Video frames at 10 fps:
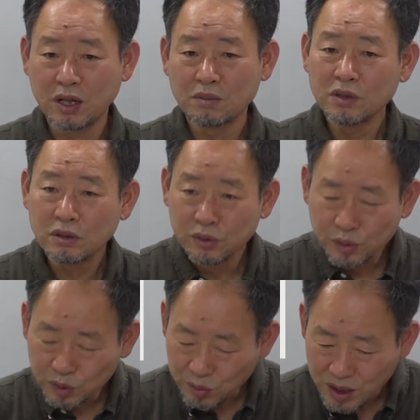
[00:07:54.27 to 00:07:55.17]
그러면 그
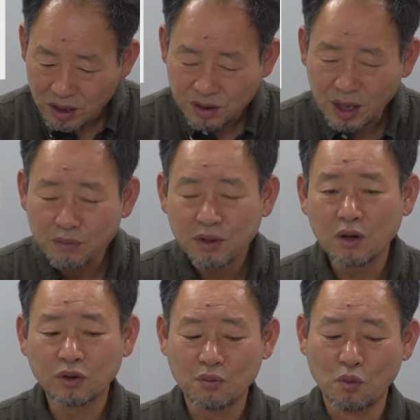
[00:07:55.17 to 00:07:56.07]
음식점에 있는 사람들이
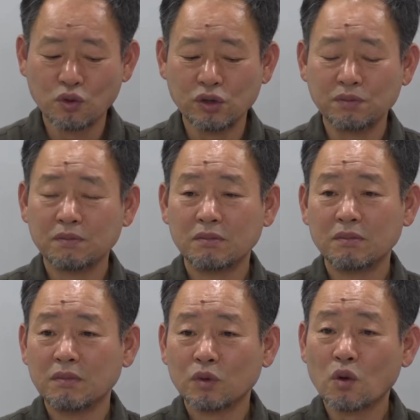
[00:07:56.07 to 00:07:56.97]
어떤
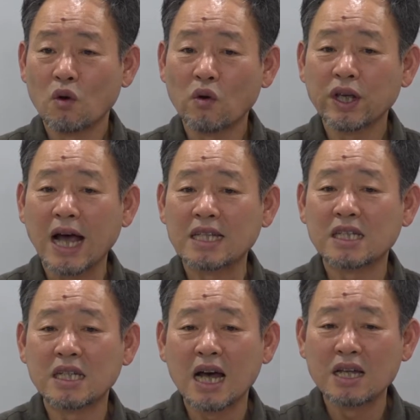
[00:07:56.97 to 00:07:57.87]
모습 또는 거기
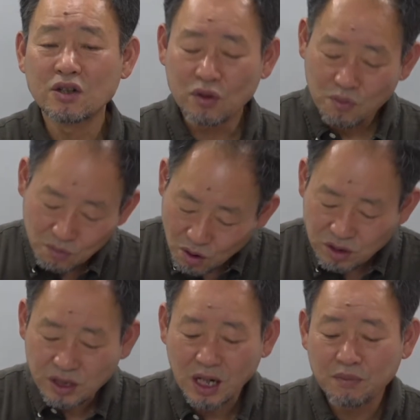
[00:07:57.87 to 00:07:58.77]
같이 앉아서 먹는
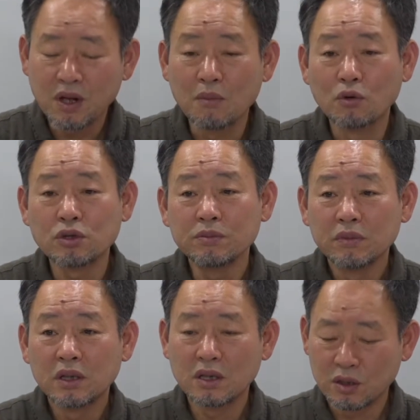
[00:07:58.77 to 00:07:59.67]
사람들의 모습
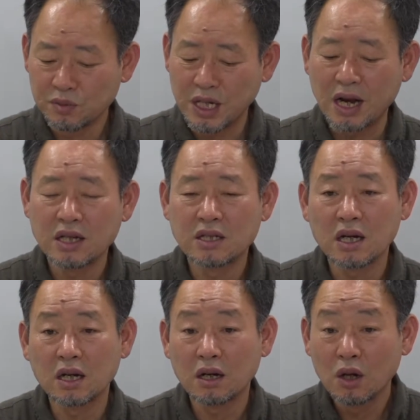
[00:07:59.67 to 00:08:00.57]
이게 지금
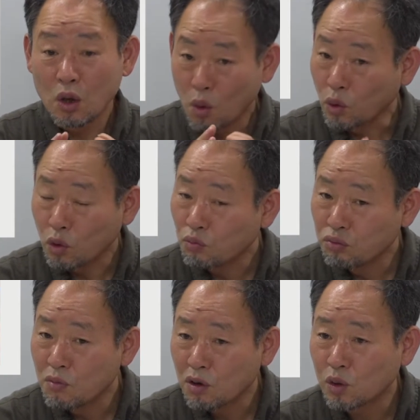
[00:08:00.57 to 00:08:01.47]
재래시장이라는 공통 분모를